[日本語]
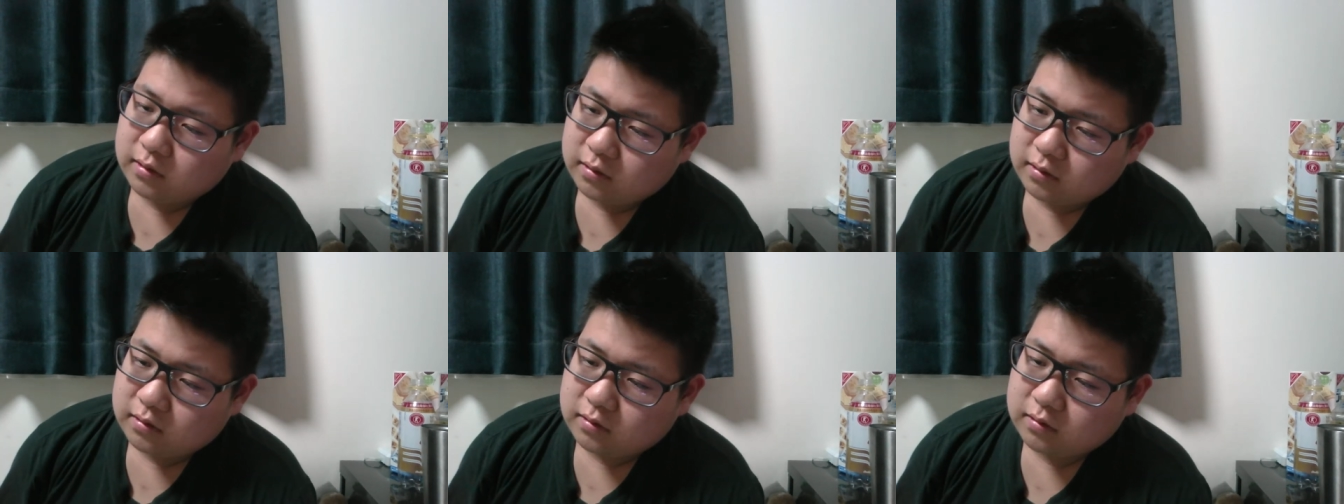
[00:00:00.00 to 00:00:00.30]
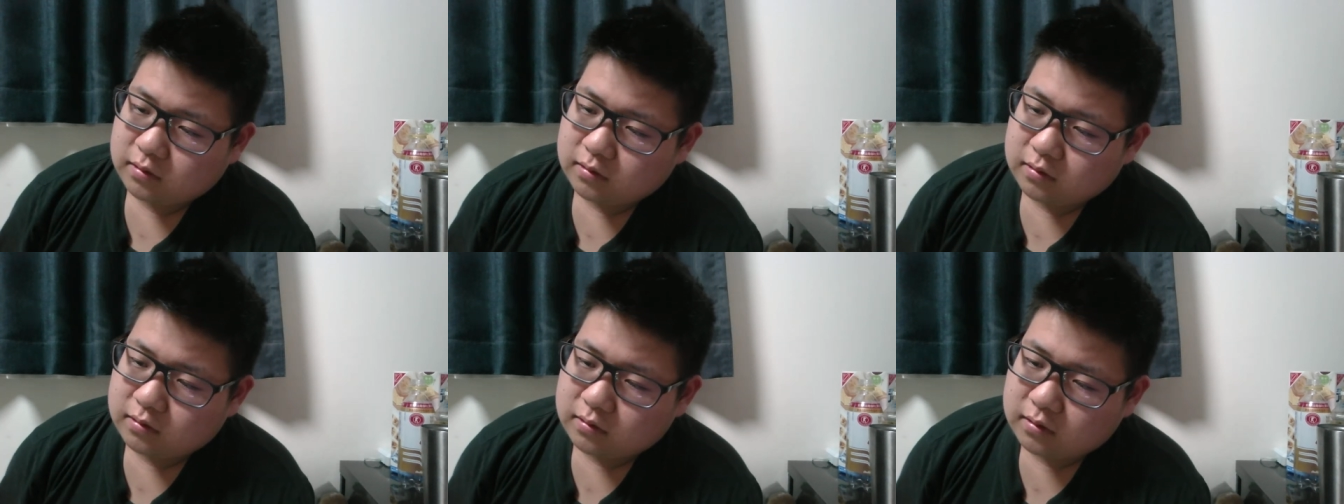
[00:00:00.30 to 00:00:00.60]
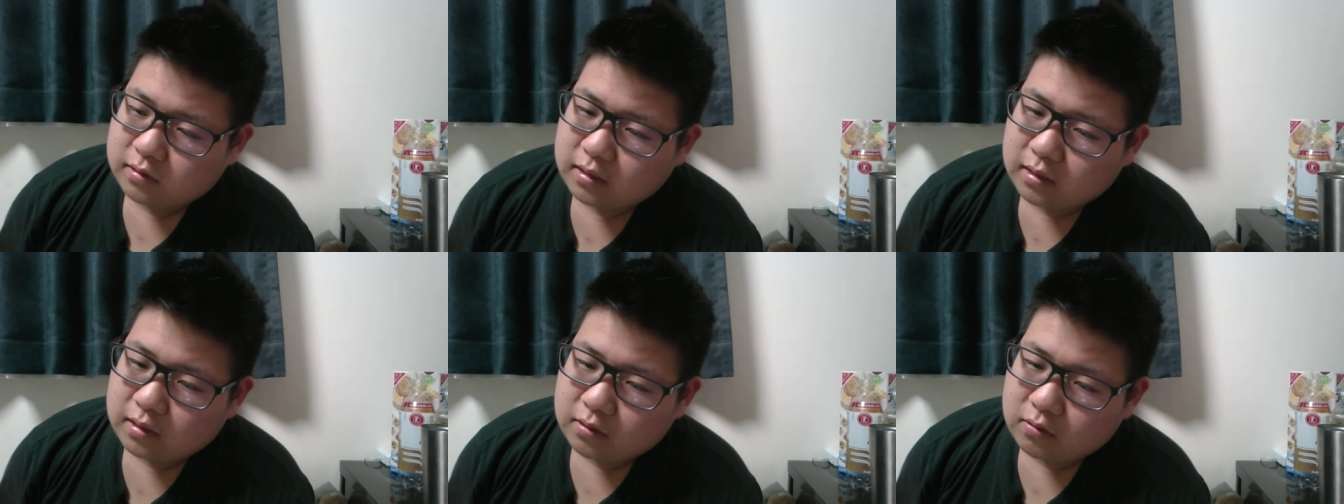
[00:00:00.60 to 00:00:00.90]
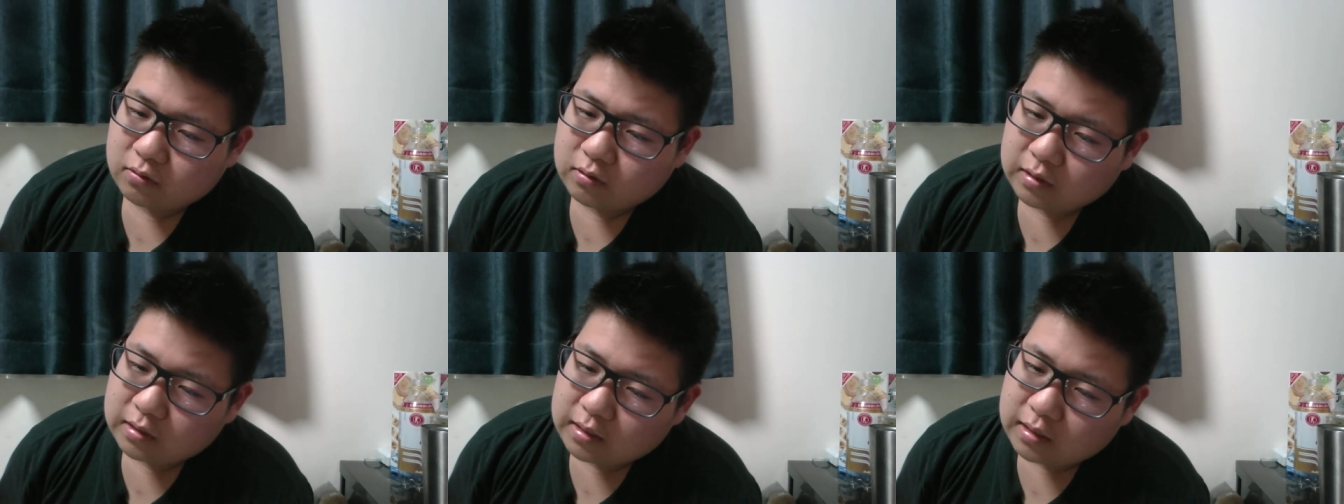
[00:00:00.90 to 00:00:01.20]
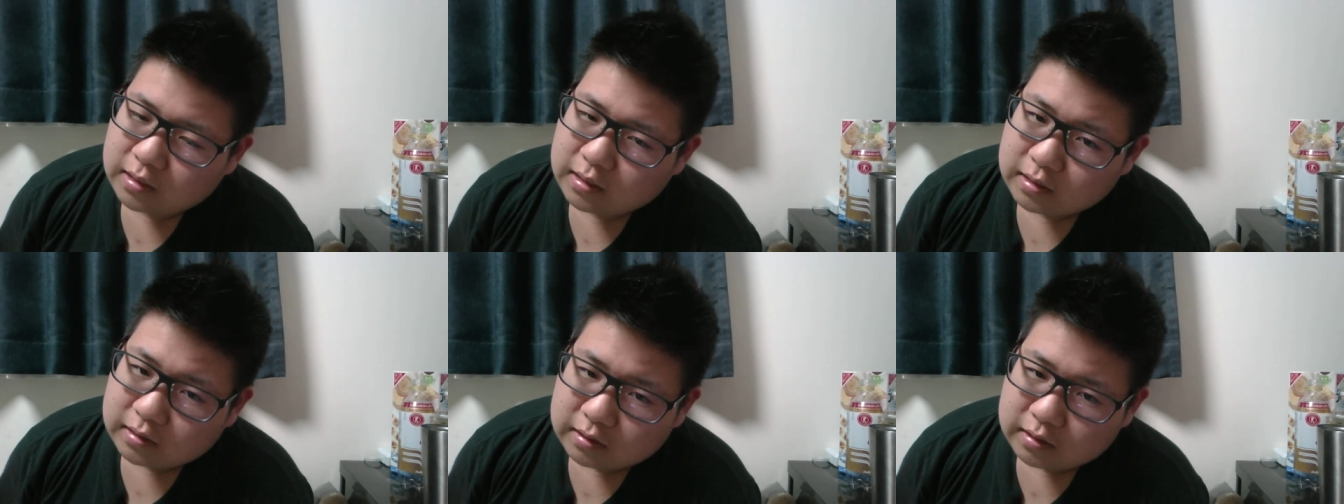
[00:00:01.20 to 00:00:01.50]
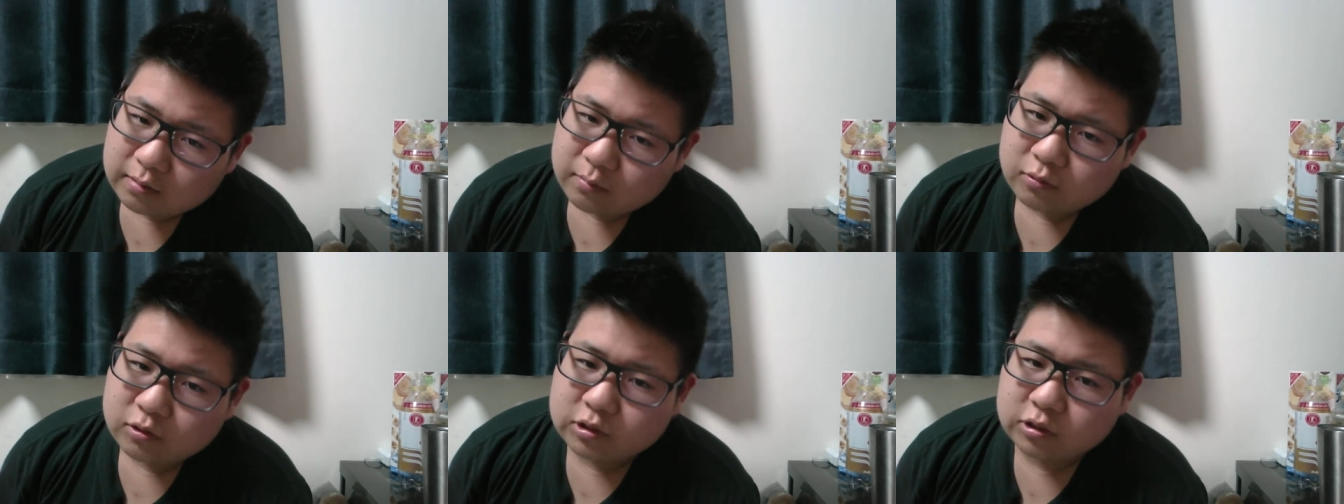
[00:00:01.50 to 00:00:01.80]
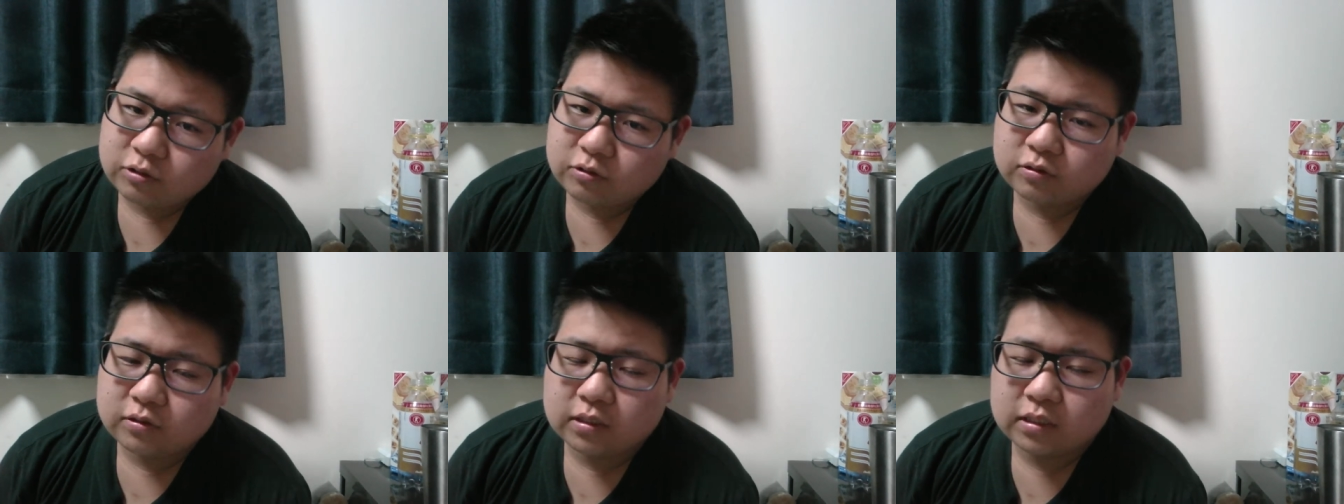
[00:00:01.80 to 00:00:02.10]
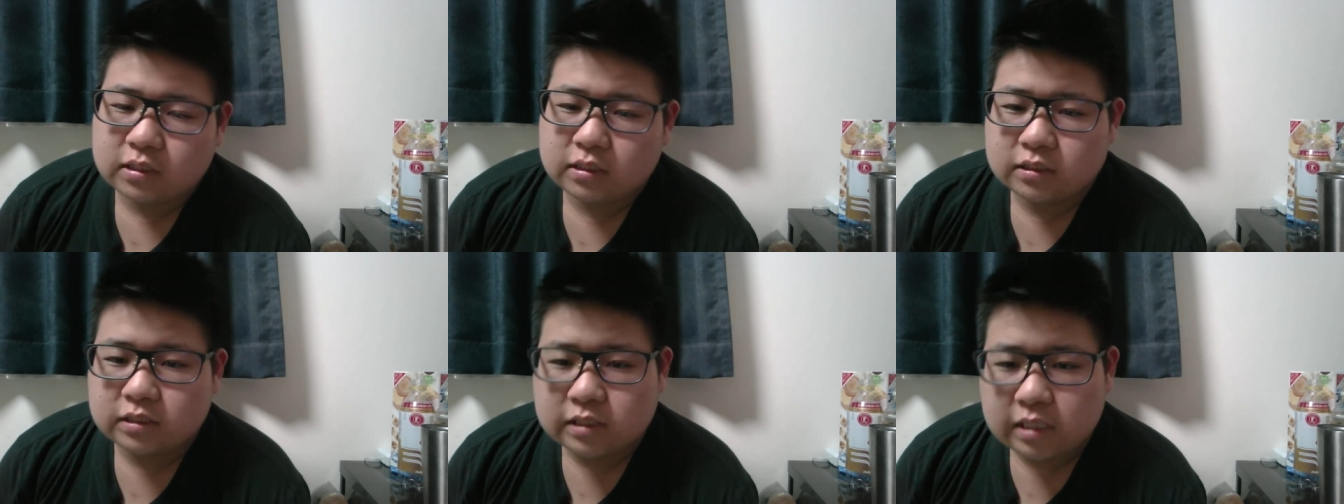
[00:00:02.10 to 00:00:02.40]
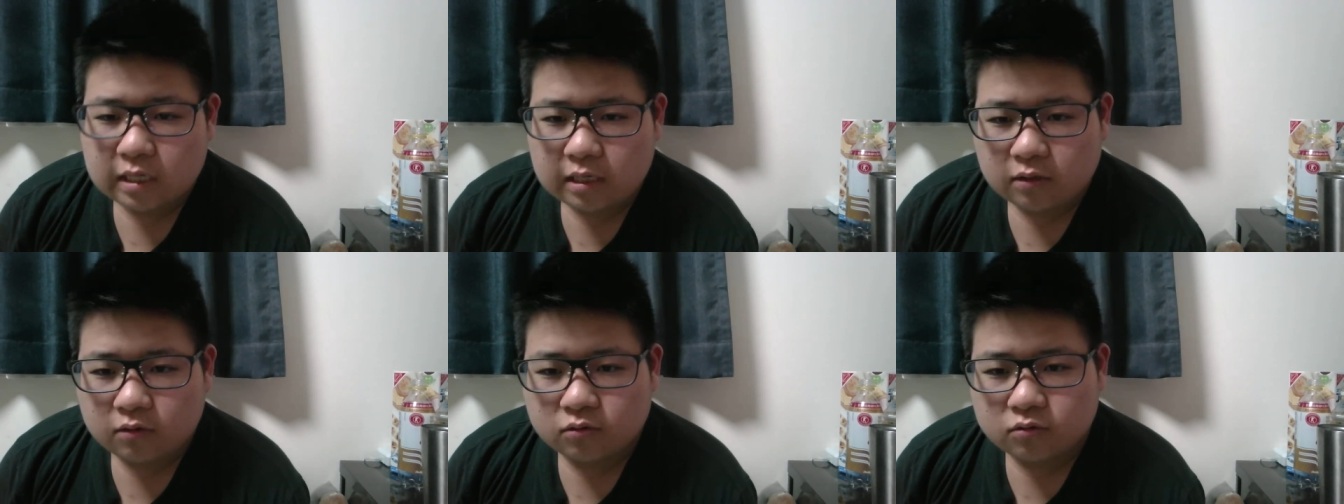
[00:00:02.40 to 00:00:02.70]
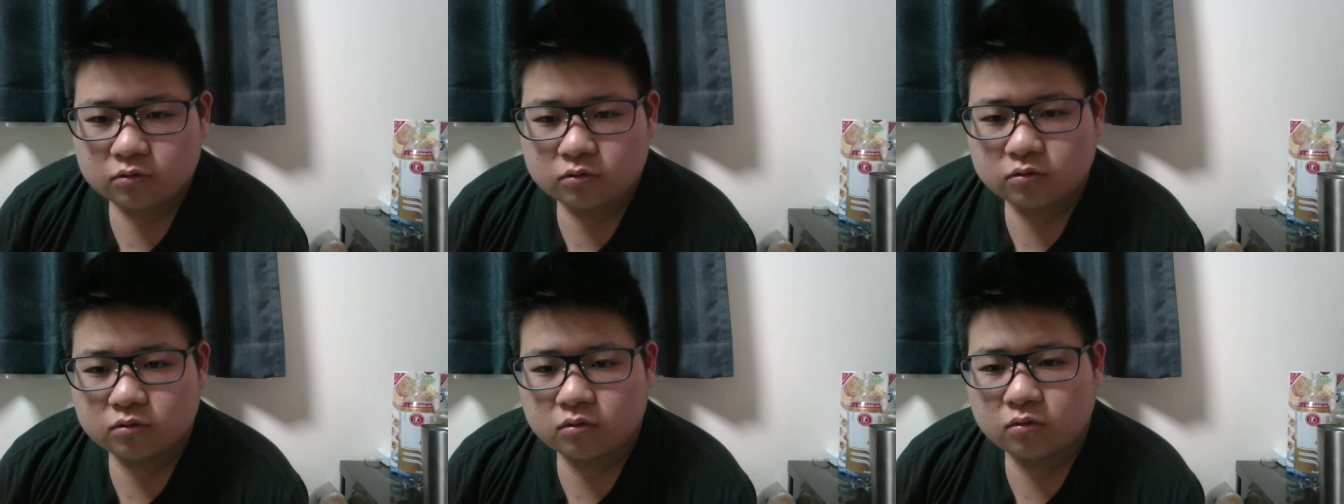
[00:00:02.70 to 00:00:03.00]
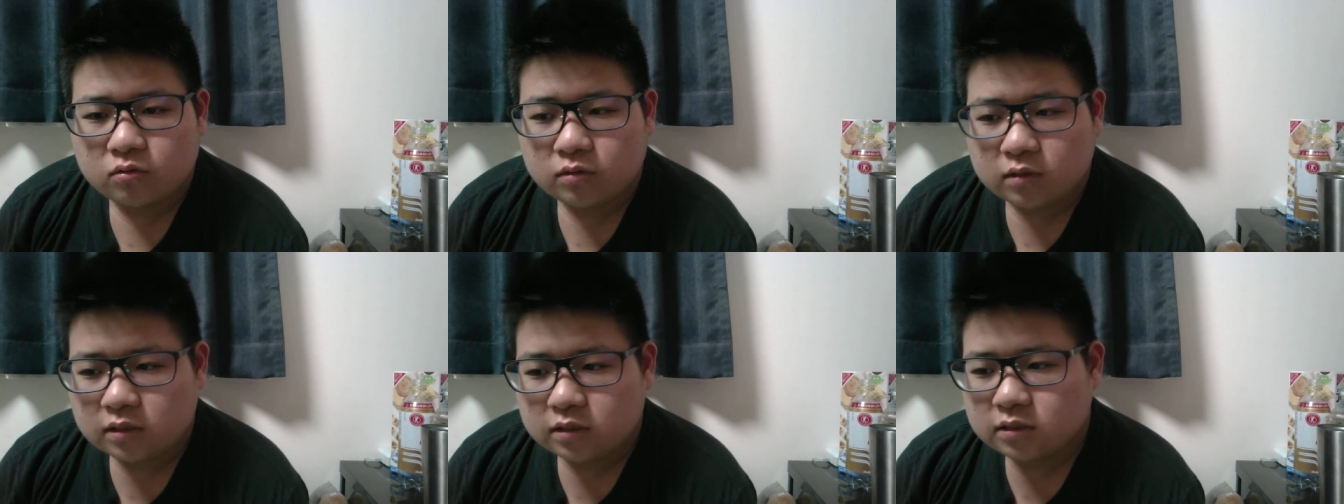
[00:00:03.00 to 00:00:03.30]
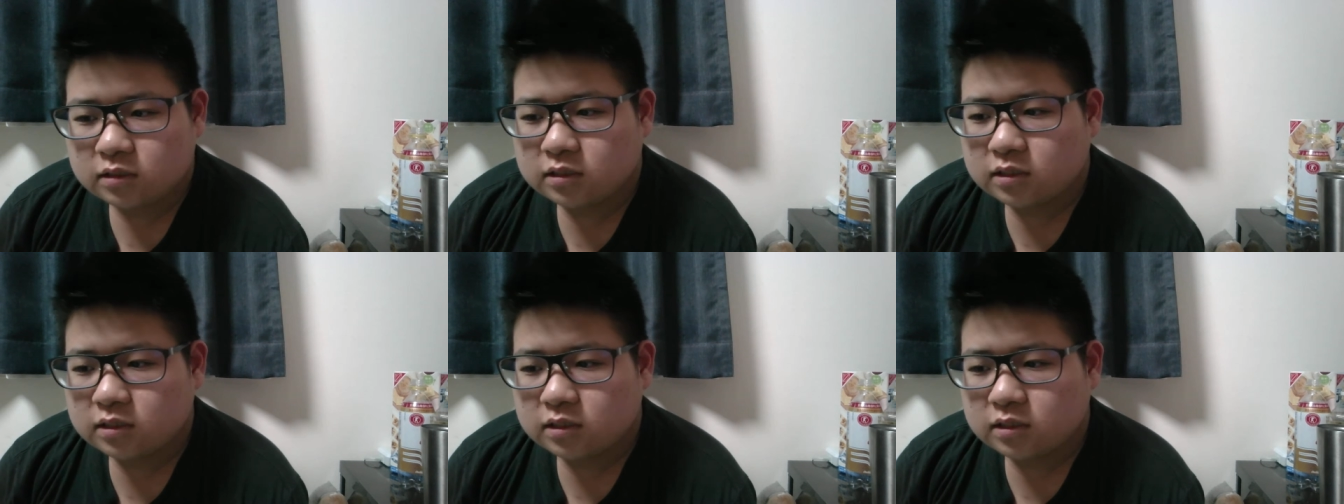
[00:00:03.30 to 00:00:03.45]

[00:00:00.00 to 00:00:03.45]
うん、で、これからね、もし復帰したら本当に好